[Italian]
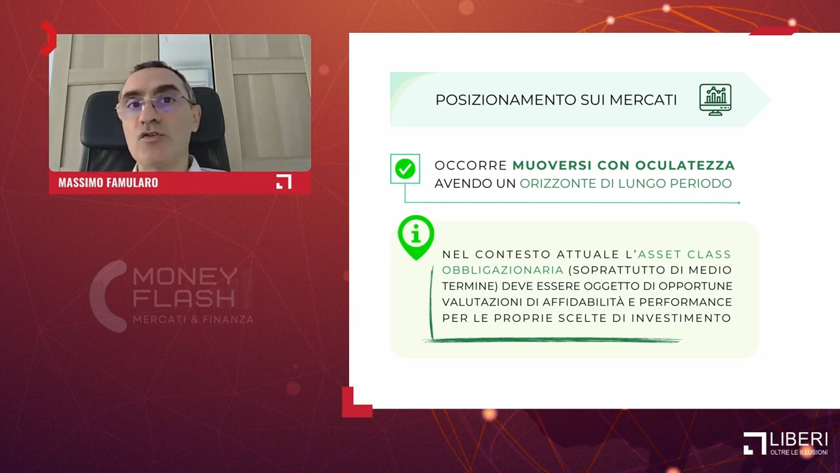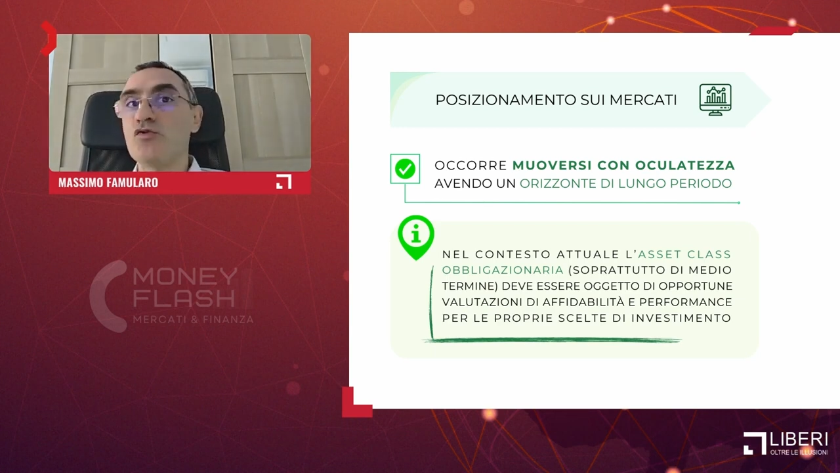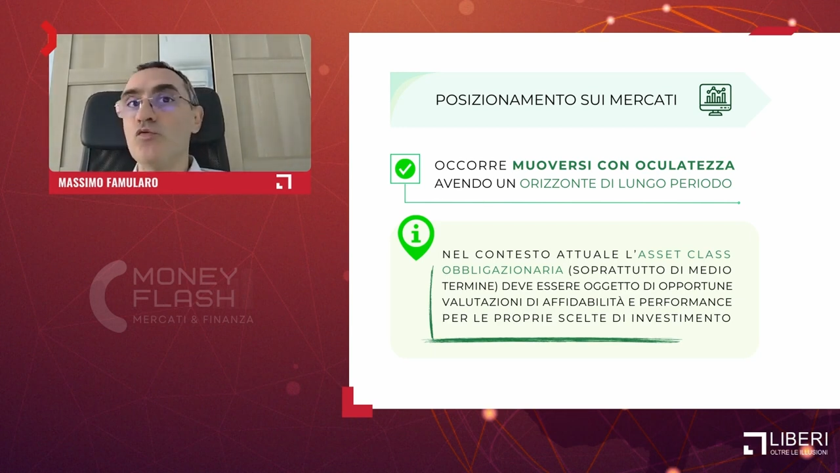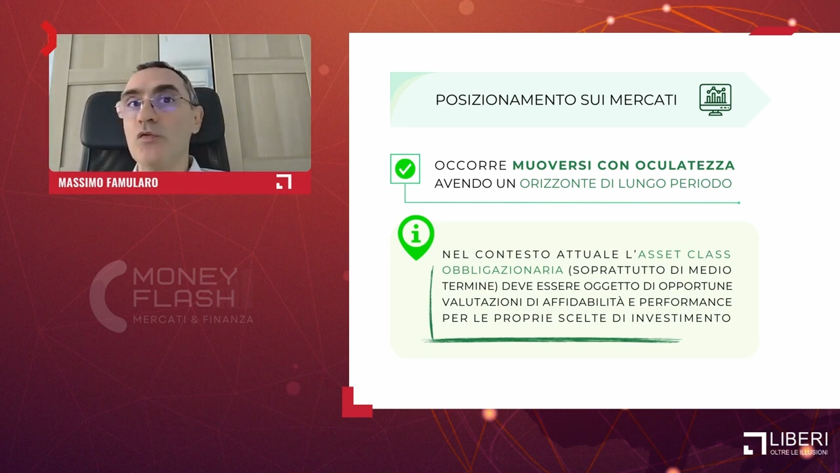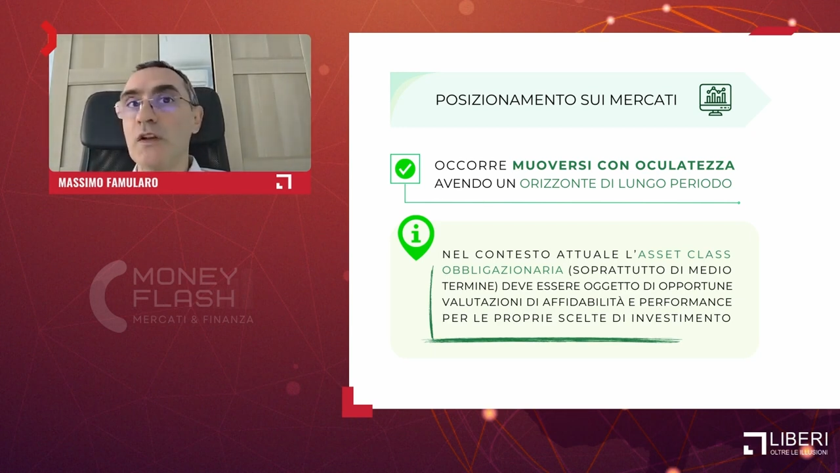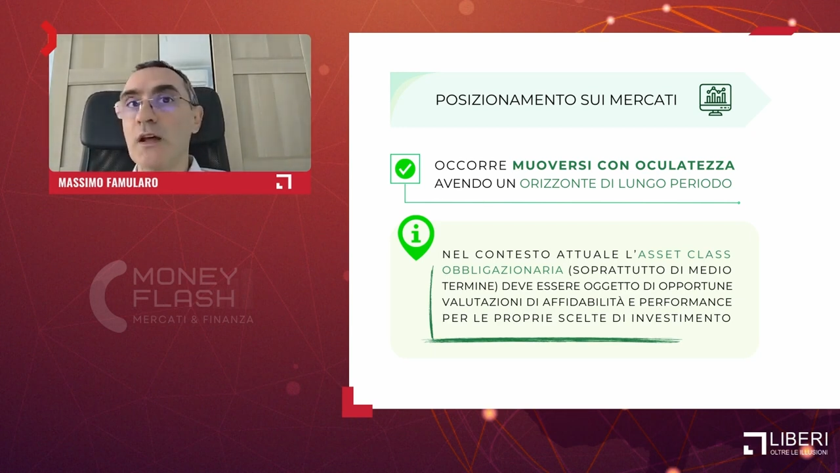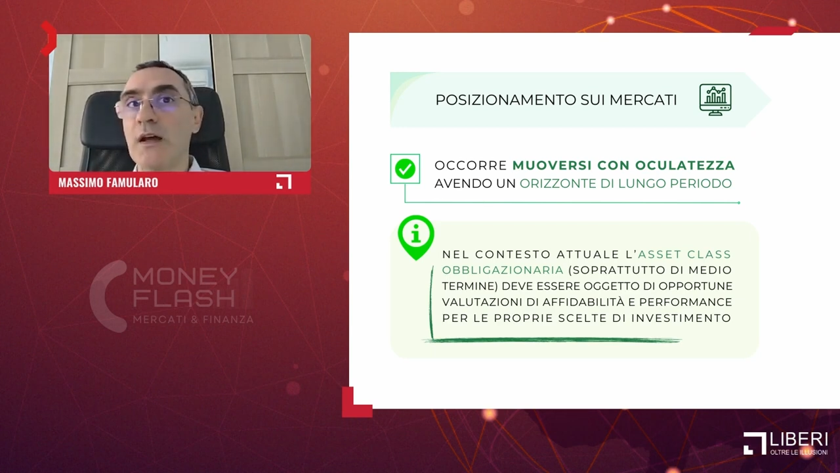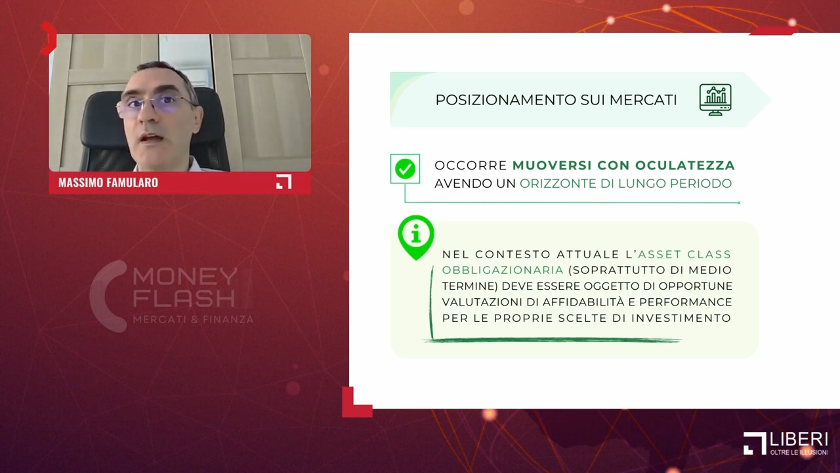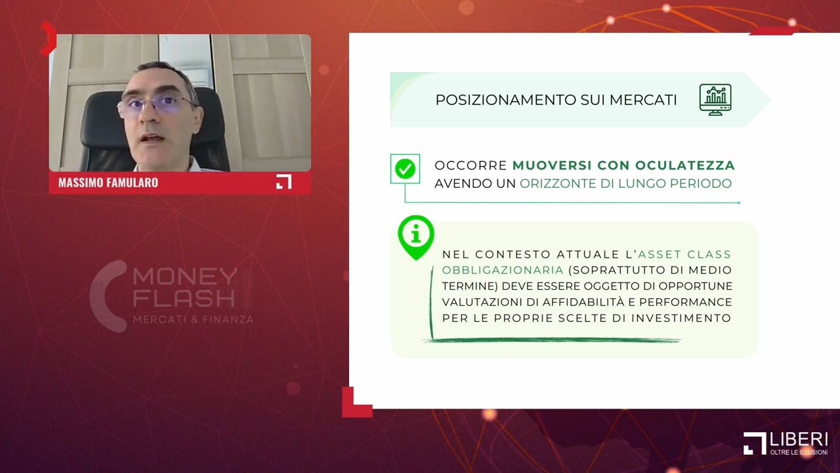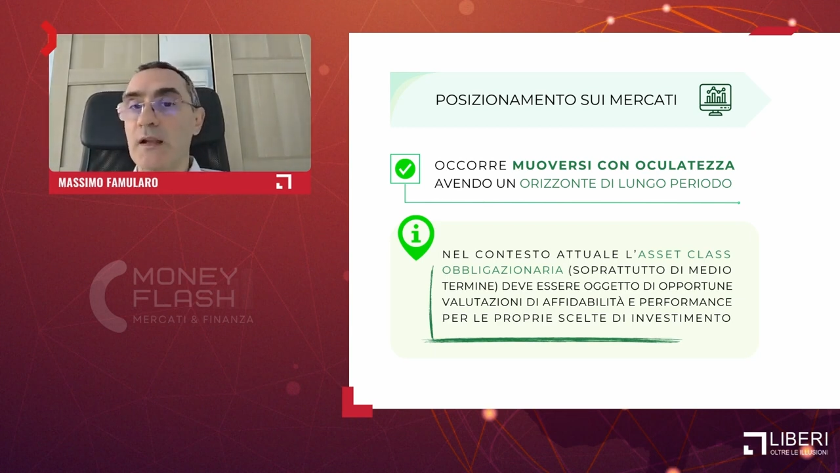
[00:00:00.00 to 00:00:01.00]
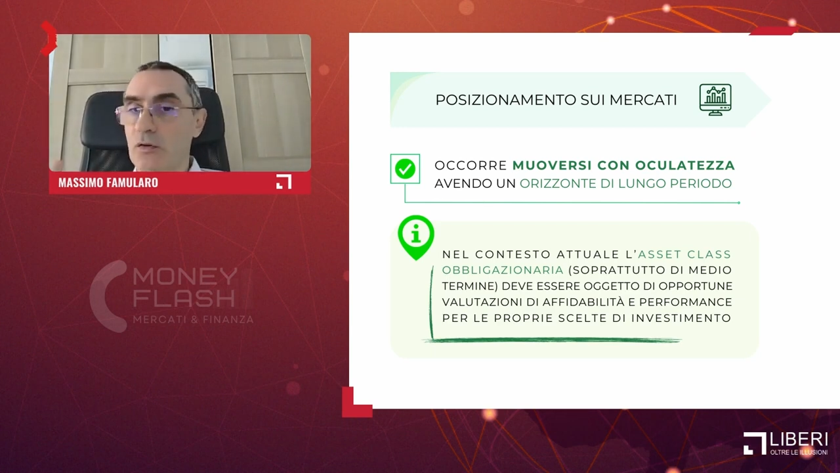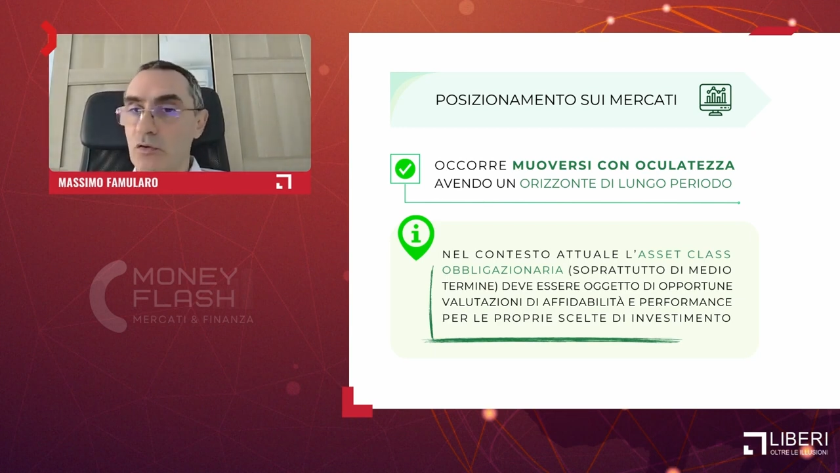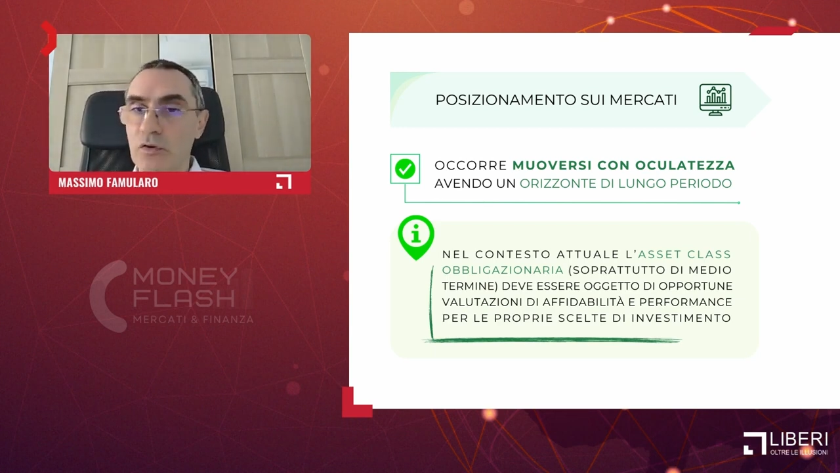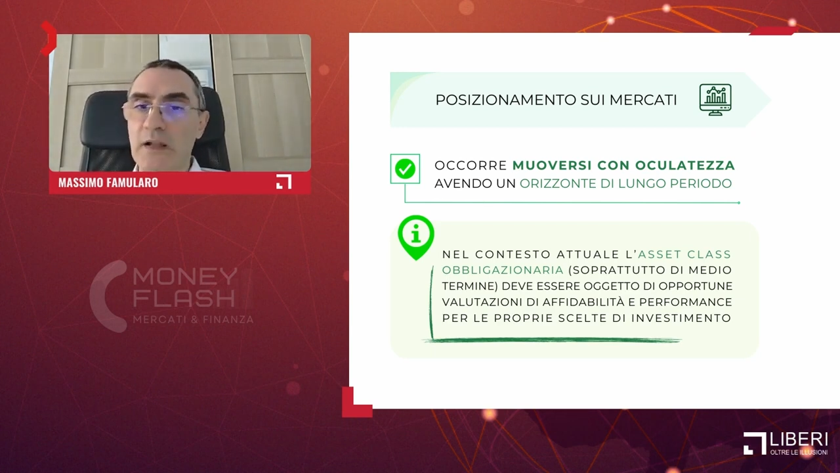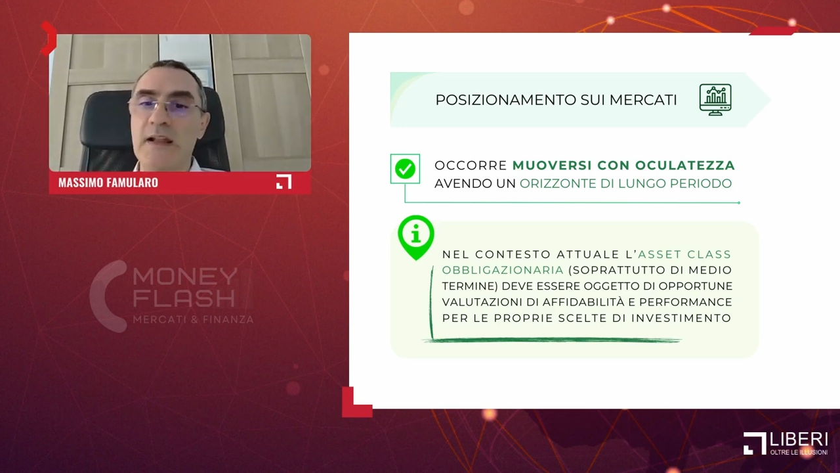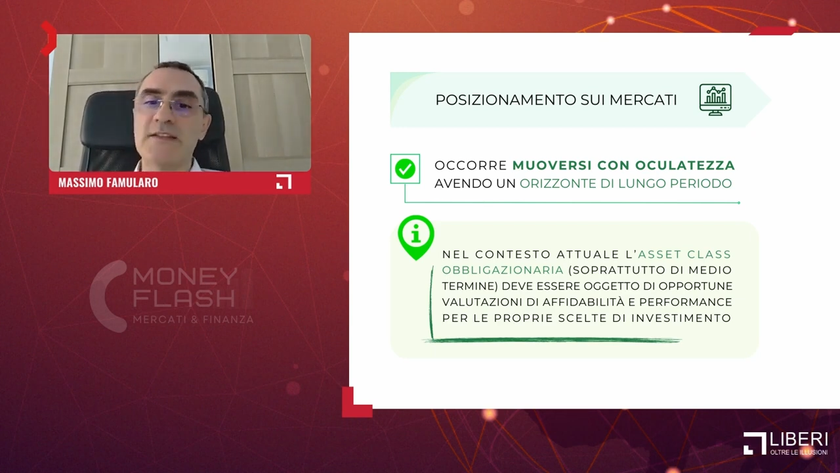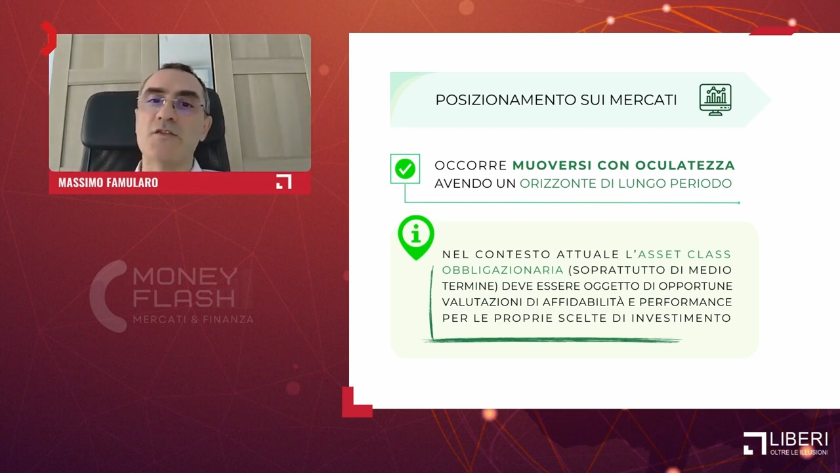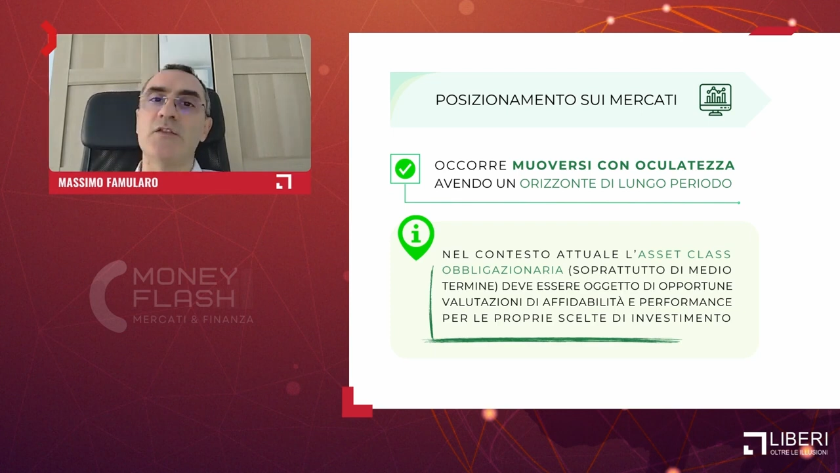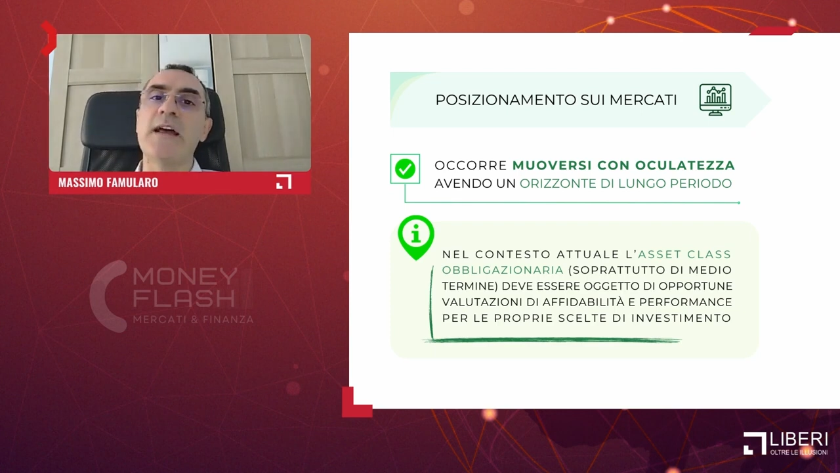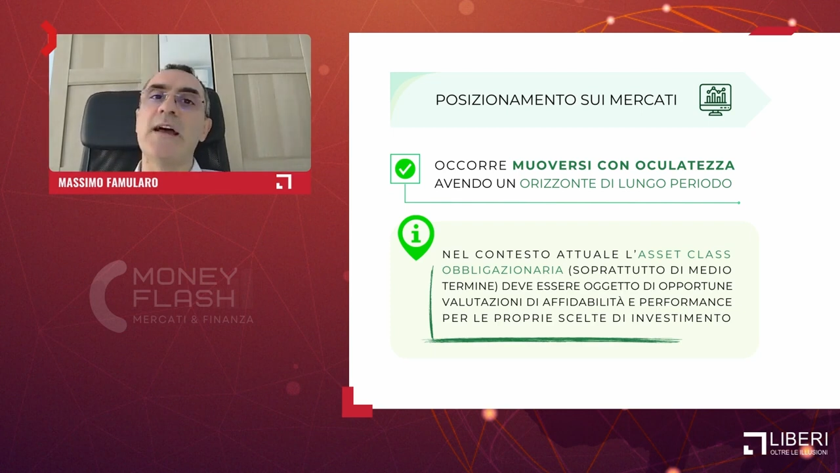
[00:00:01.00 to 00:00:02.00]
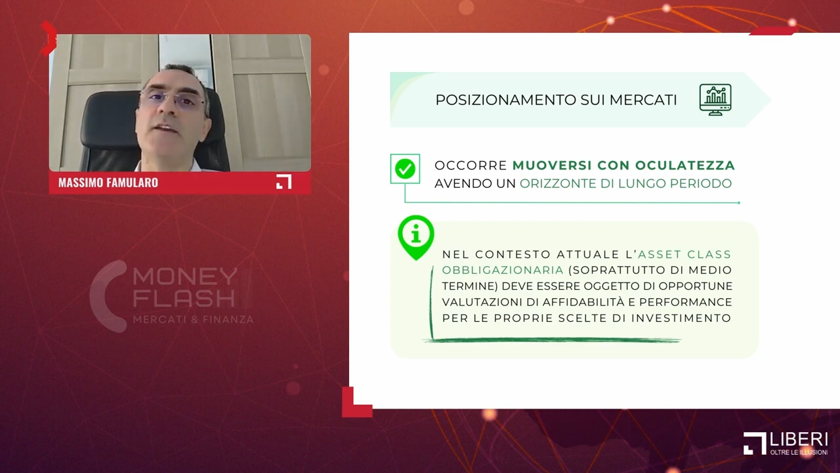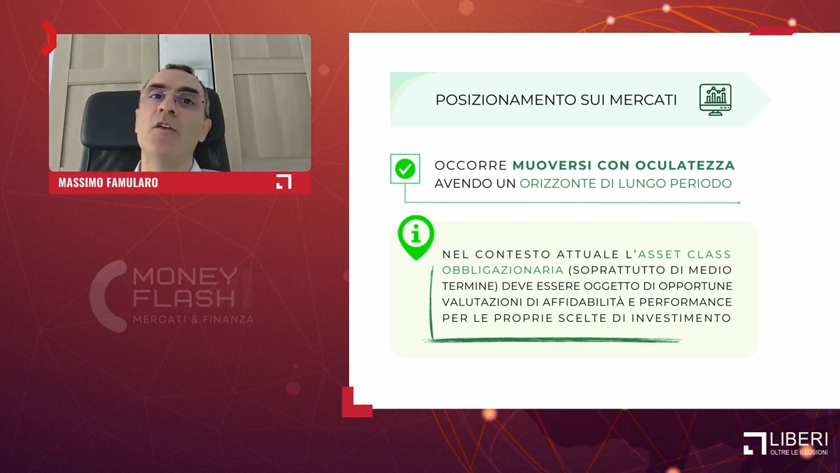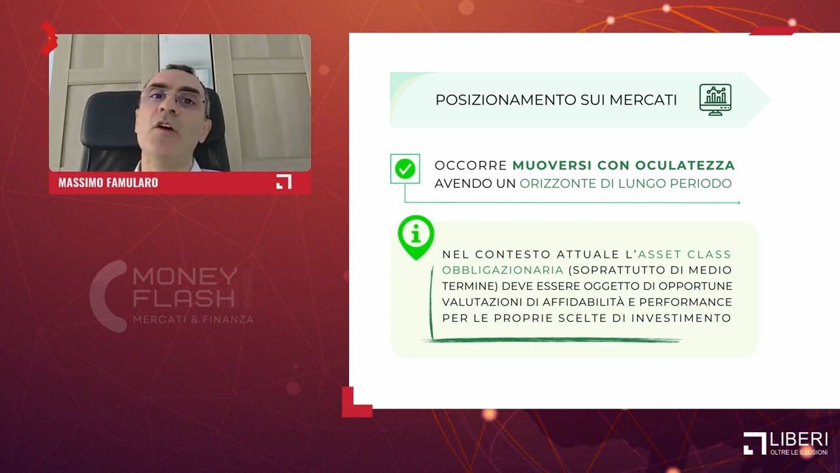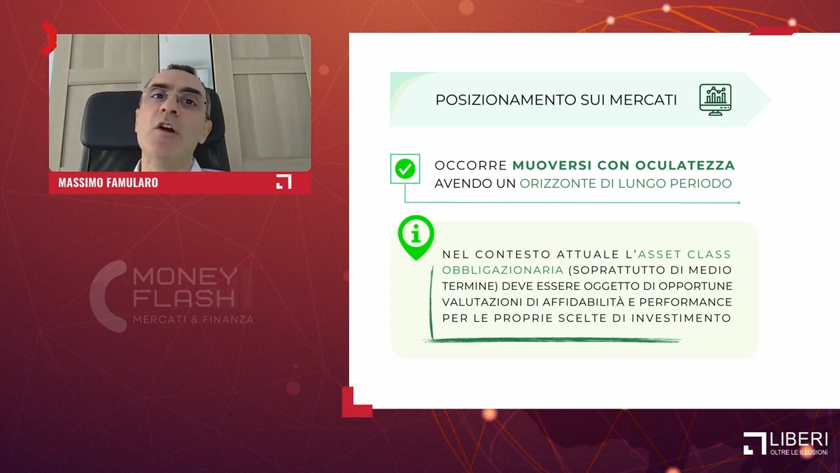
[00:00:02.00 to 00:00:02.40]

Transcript: sull'azionario